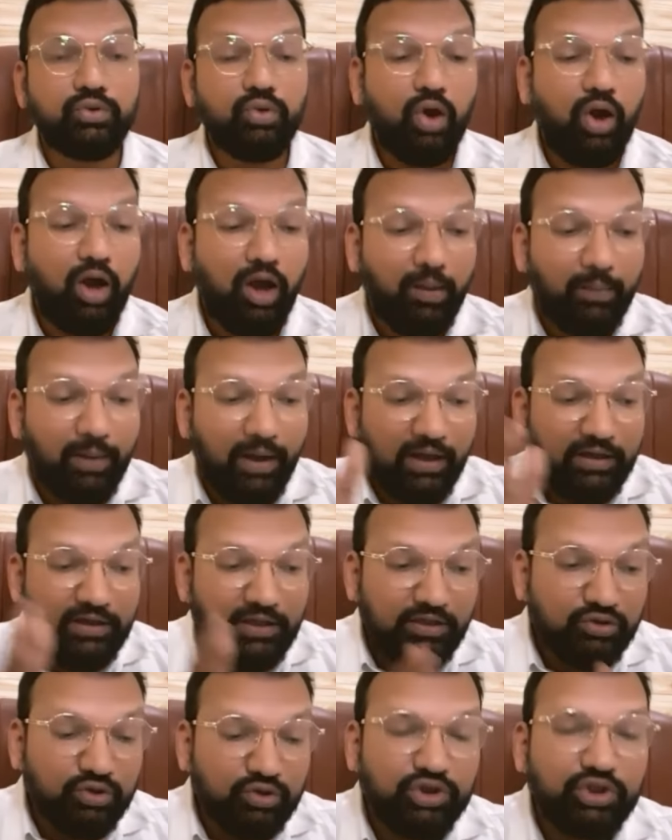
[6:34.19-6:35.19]
तो
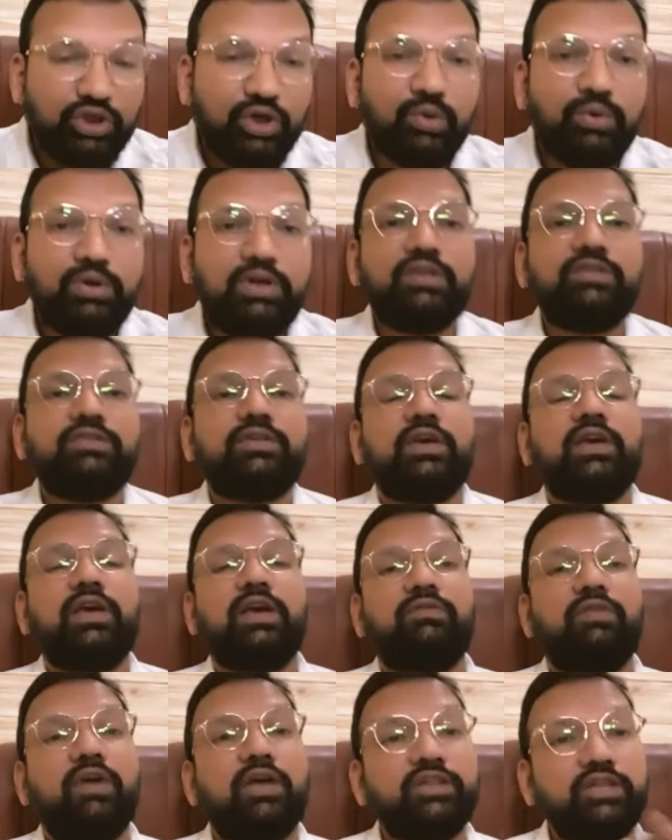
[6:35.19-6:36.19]
हमारी जो
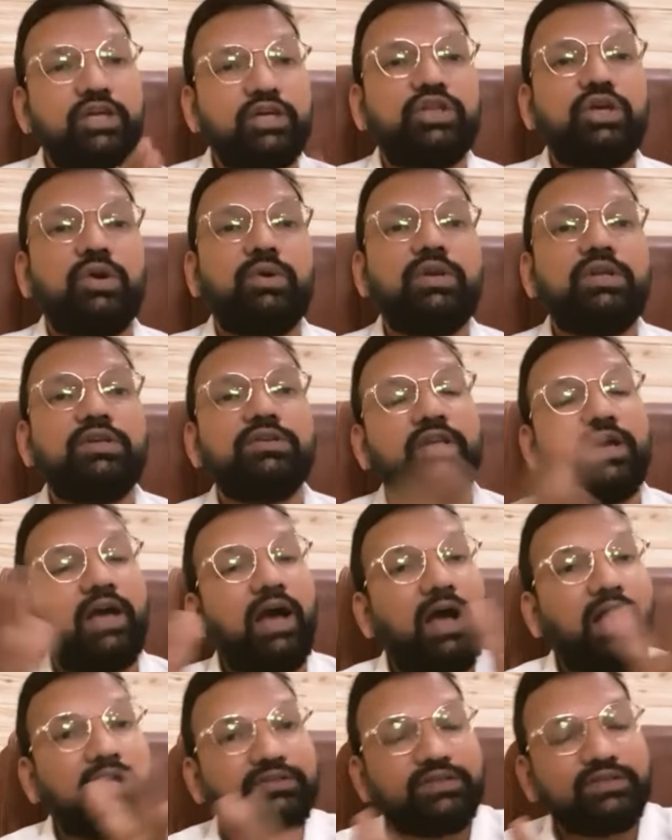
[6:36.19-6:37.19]
थ्योरीज हैं वैदिक
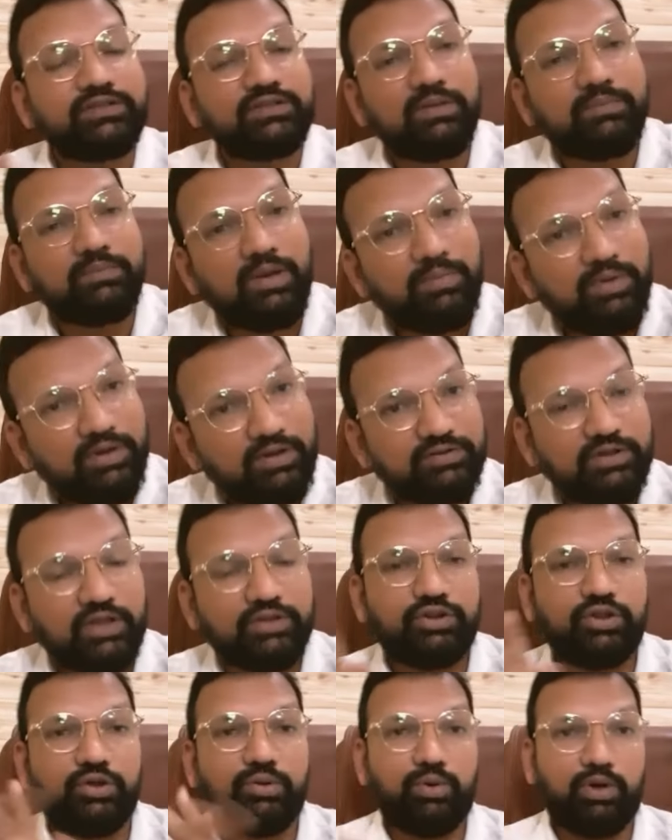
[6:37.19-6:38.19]
थ्योरीज हैं आज के समय में
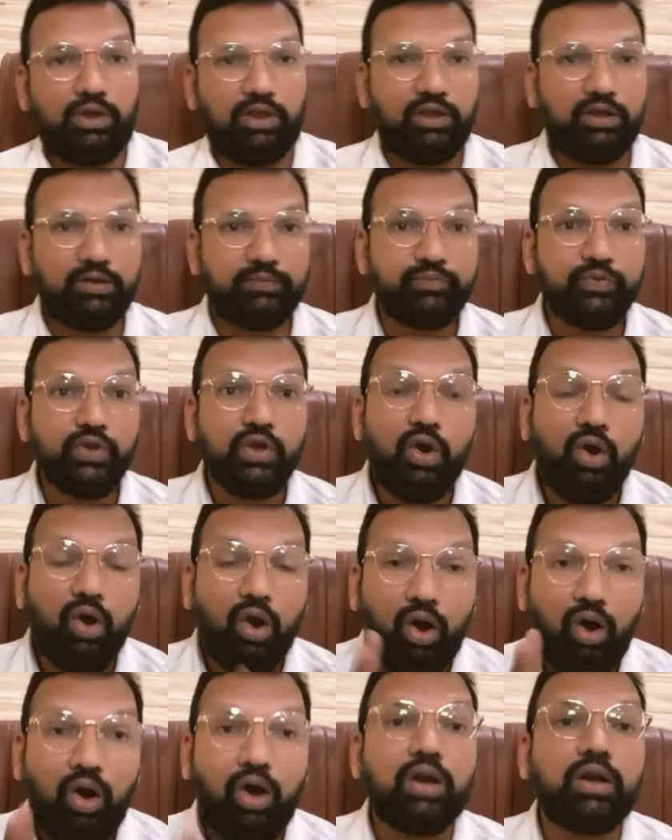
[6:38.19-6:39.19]
सत्य हो रही
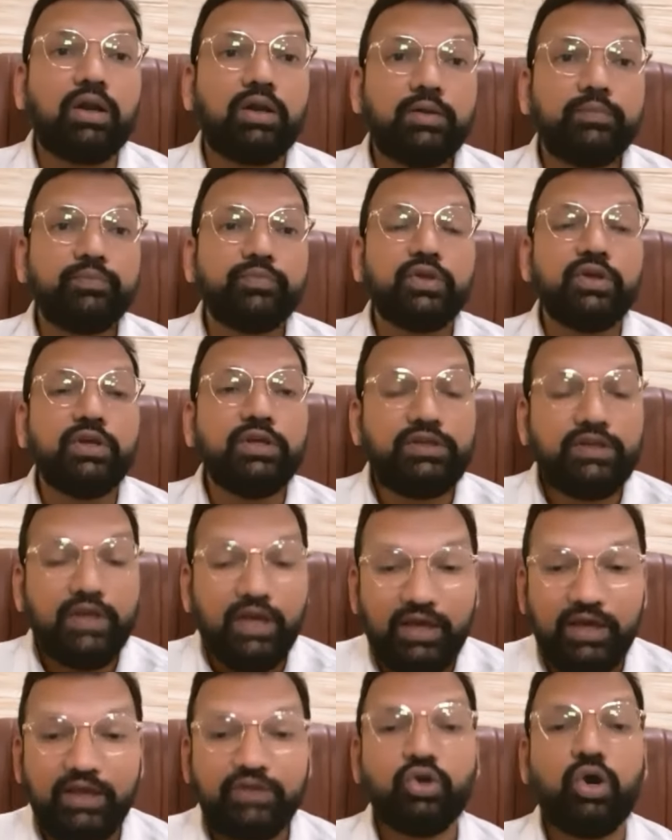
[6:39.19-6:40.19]
हैं और
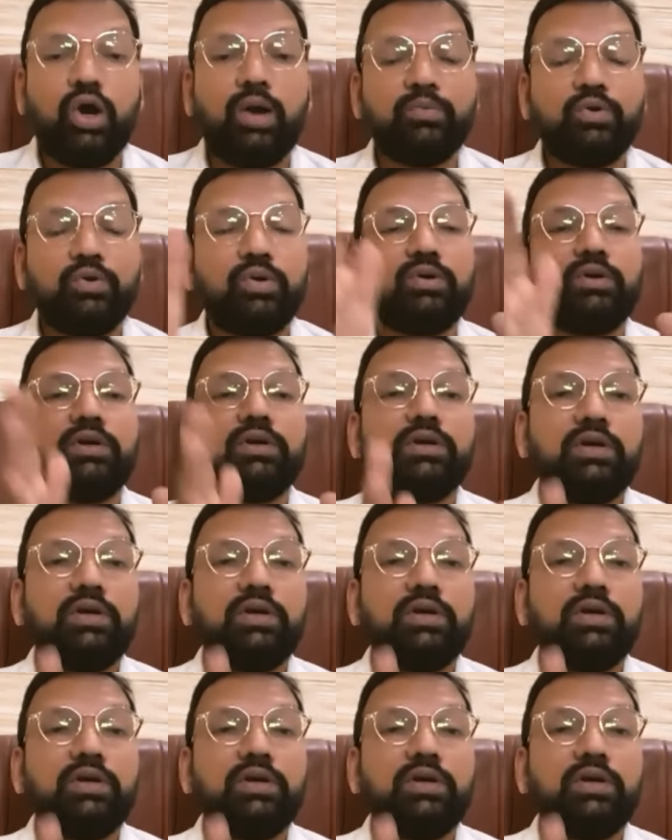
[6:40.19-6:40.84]
यही जो हम लोग